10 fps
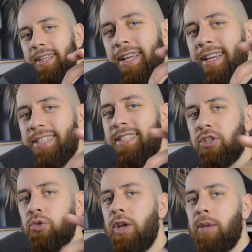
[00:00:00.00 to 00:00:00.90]
ist, dass
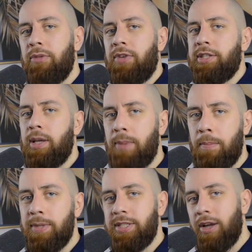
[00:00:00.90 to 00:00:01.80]
du ebenfalls ein Mann
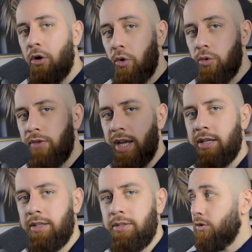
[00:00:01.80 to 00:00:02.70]
bist, der hohen Wert
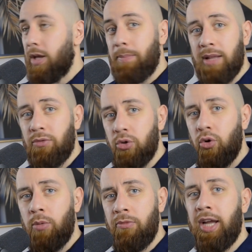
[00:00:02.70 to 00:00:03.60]
hat. Und ein Mann von
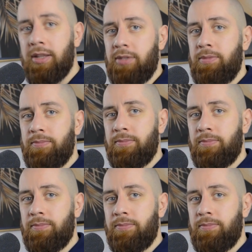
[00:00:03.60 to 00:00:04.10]
hohem Wert